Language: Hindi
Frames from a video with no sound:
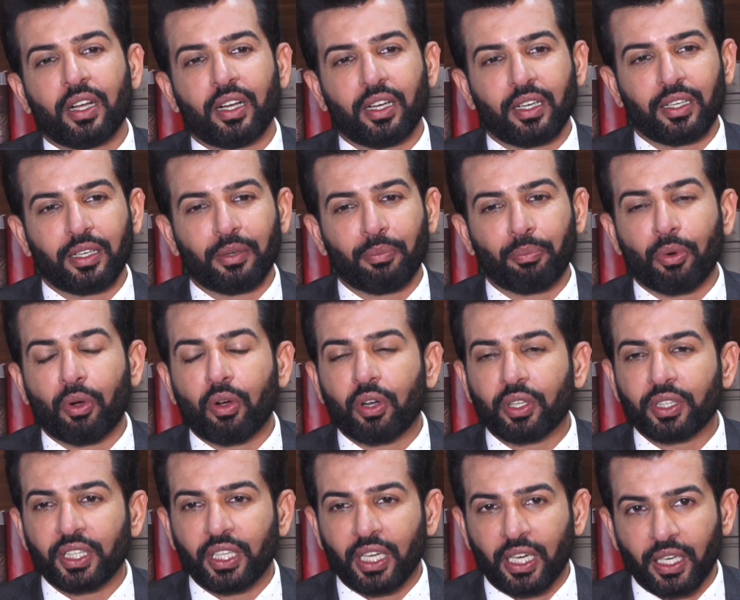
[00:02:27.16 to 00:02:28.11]

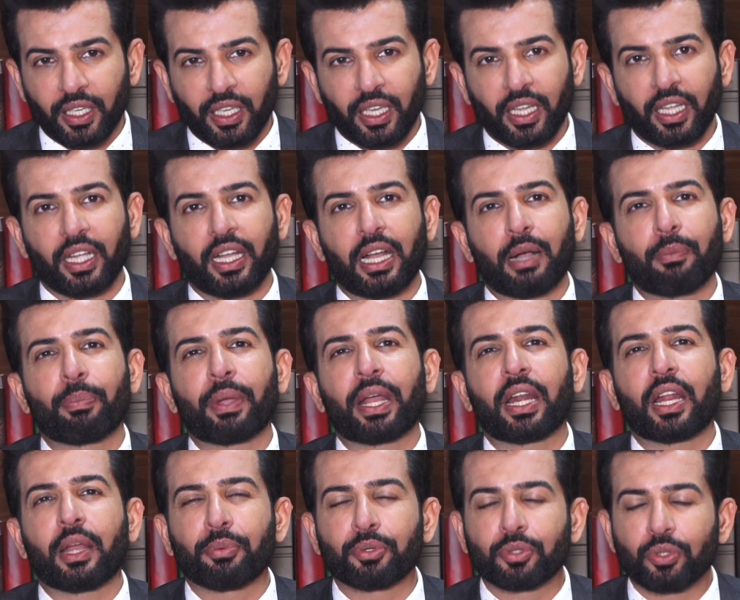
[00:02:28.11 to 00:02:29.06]
बहुत ही हटके है आप
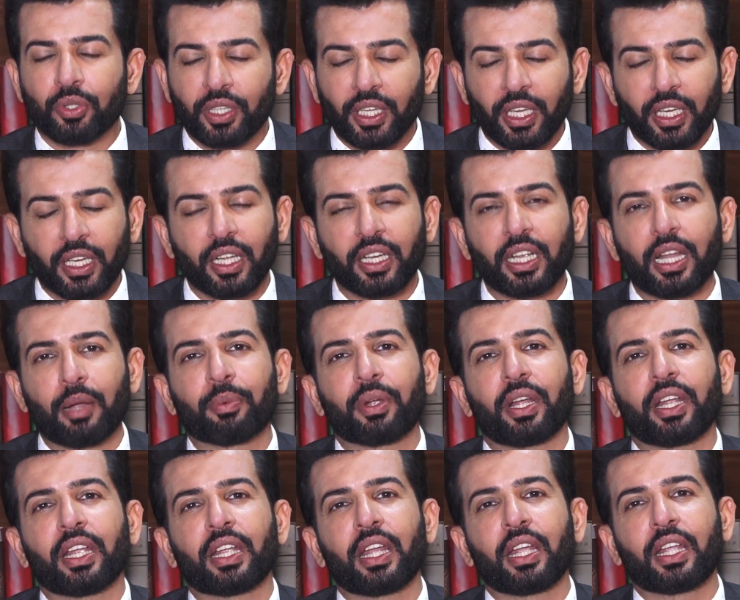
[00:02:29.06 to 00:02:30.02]
पहला एपिसोड देख कर ही आप
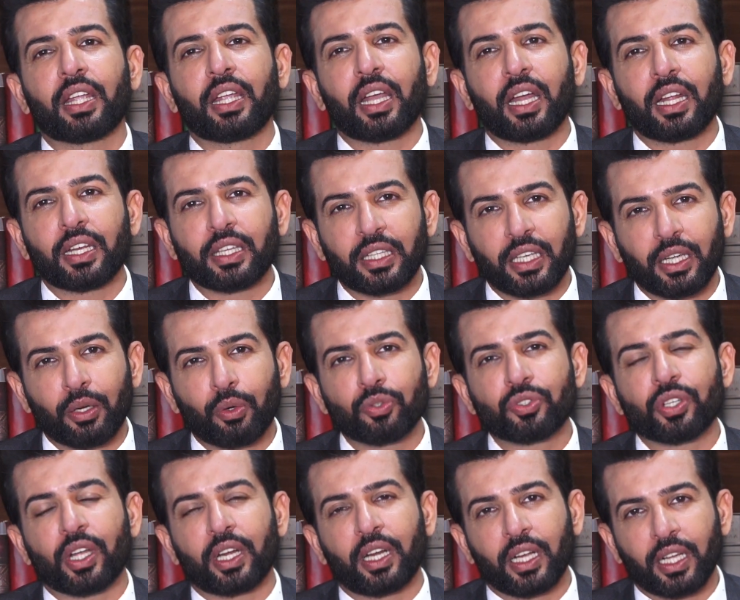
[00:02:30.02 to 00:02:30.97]
कहेंगे कि यार ये
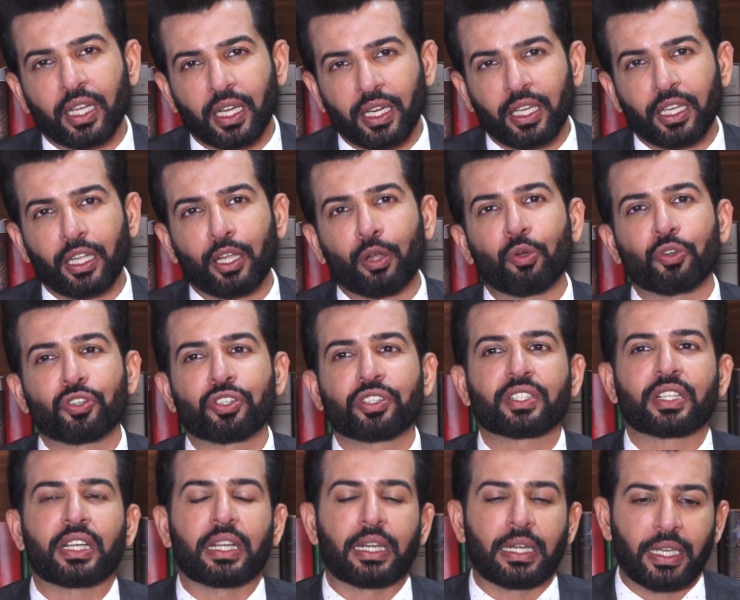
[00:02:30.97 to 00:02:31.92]
कुछ अलग करने की
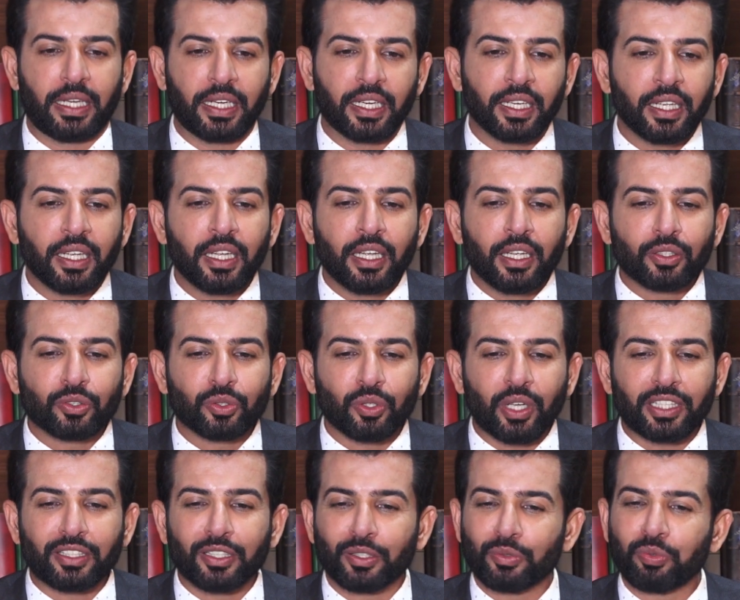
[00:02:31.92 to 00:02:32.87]
कोशिश कर रहे हैं सो
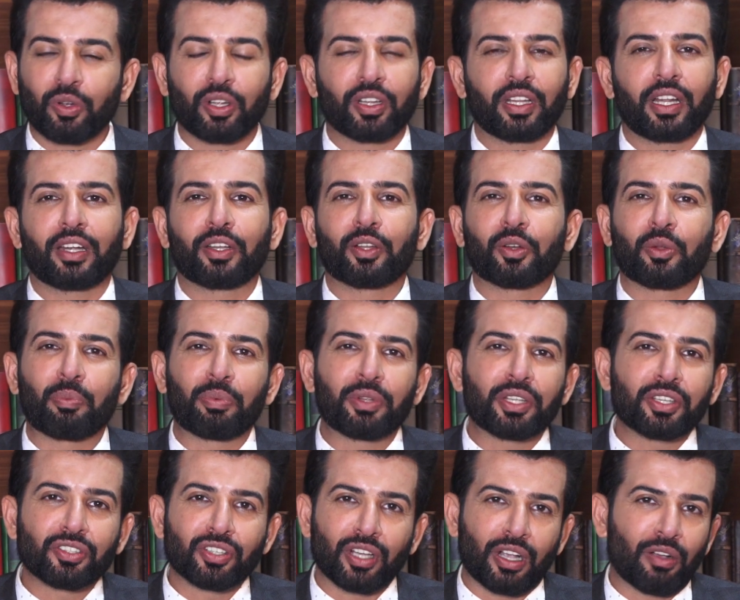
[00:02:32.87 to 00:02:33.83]
आई जस्ट वॉन्ट दैट यू नो
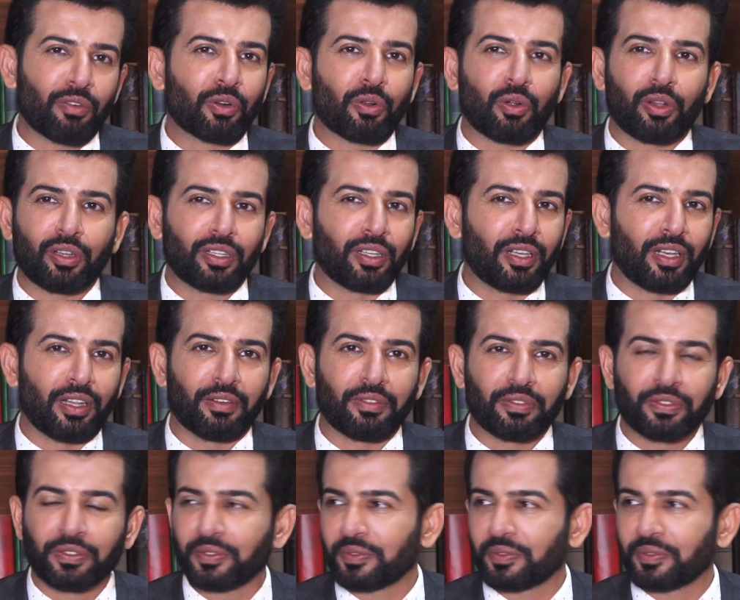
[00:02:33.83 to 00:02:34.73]
प्लीज़ शावर ऑल द लव